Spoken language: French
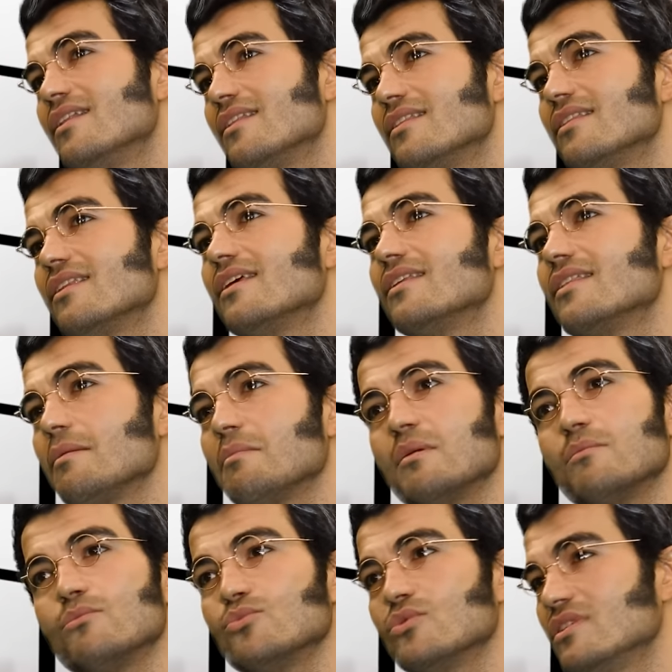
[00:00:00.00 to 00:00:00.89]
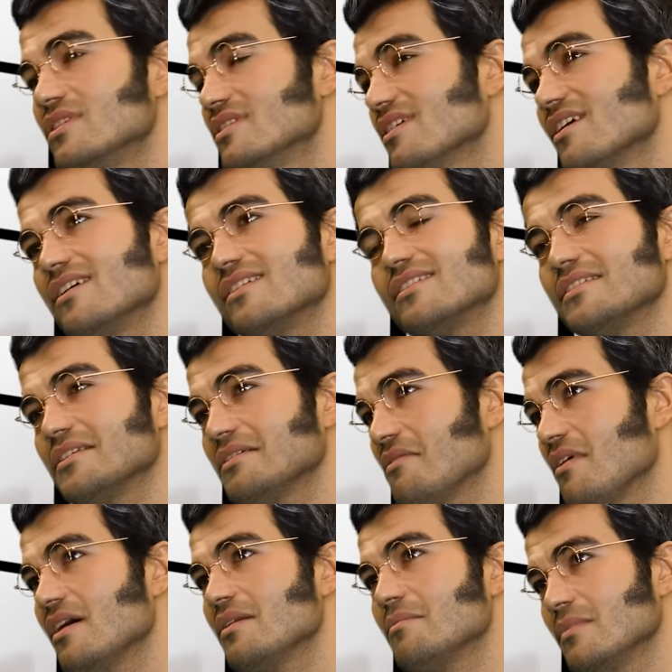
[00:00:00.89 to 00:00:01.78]
j'étais amoureux de ta
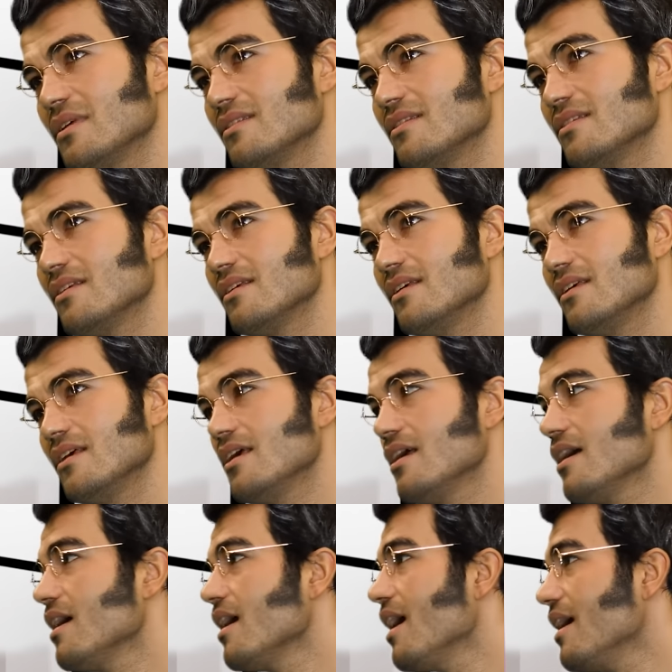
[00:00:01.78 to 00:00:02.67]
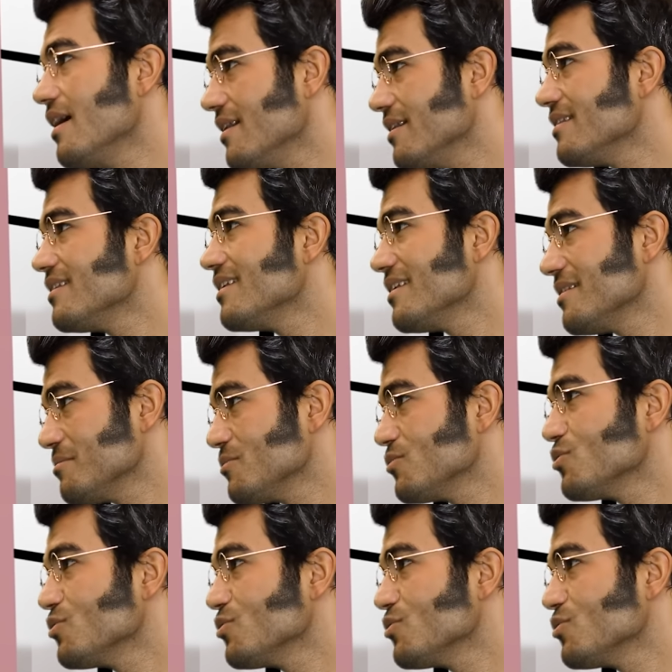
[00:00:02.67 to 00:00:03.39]
mère. Je l'aimais